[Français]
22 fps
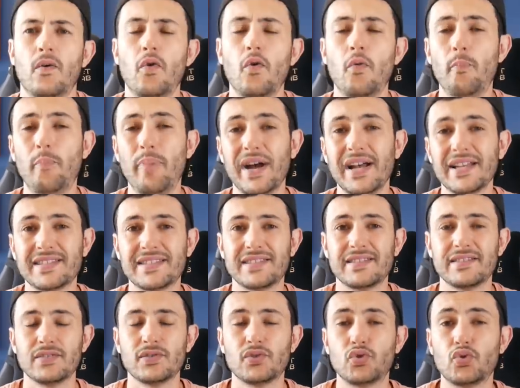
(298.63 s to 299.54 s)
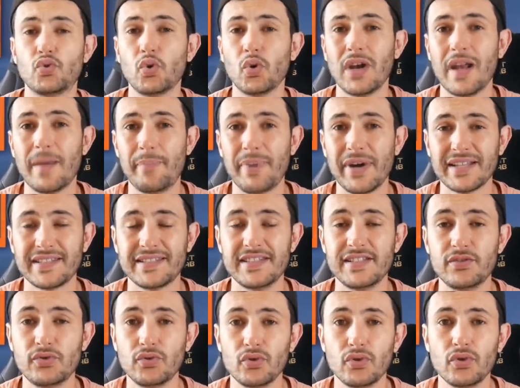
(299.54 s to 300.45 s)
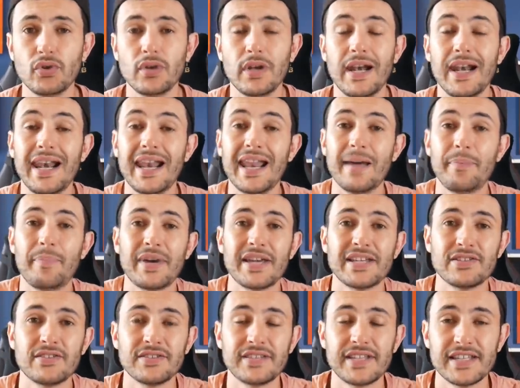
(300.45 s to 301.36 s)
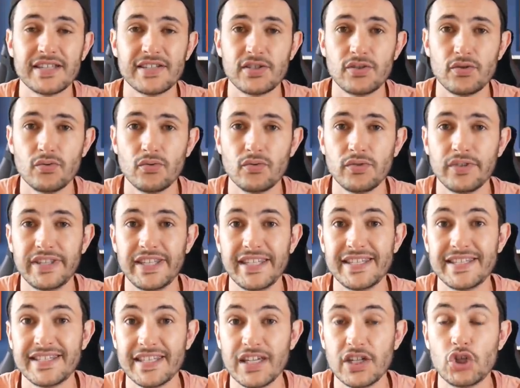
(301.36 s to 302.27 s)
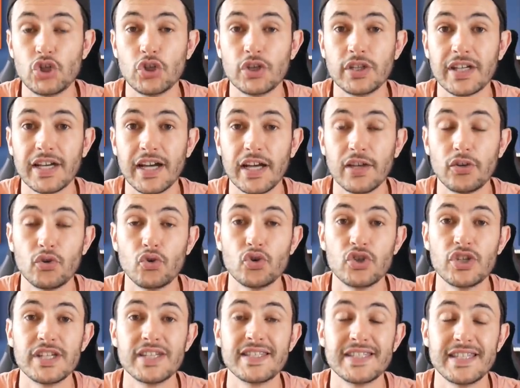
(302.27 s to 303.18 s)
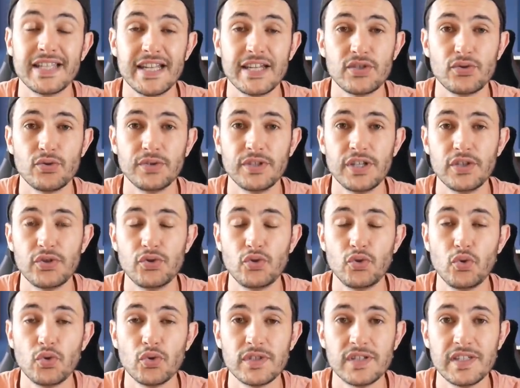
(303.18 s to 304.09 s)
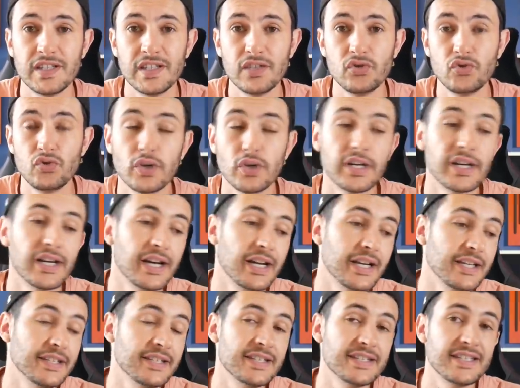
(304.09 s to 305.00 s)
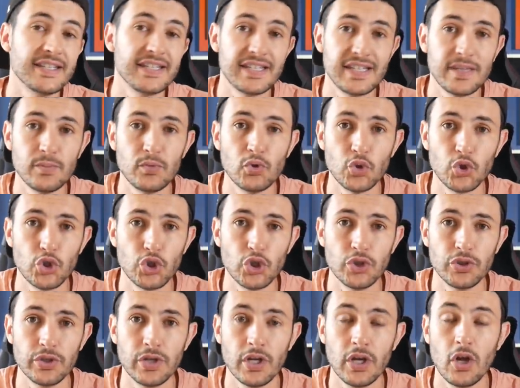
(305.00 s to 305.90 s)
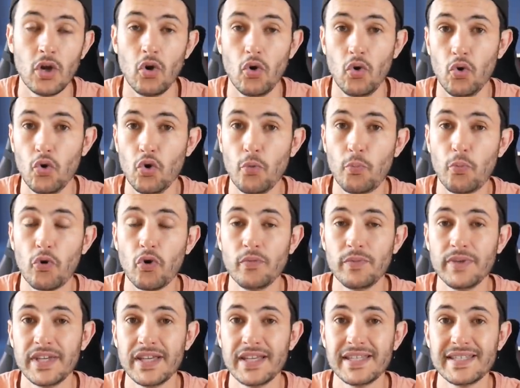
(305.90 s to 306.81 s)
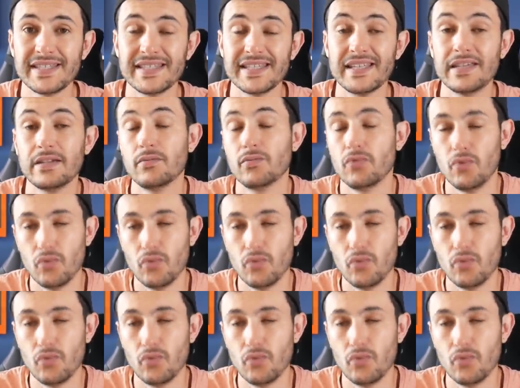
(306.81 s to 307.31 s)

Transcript: On passe sur la partie 2, la présentation des 7 jeunes cracks que j'ai sélectionnés du côté Real et des équipes de jeunes. Le premier, c'est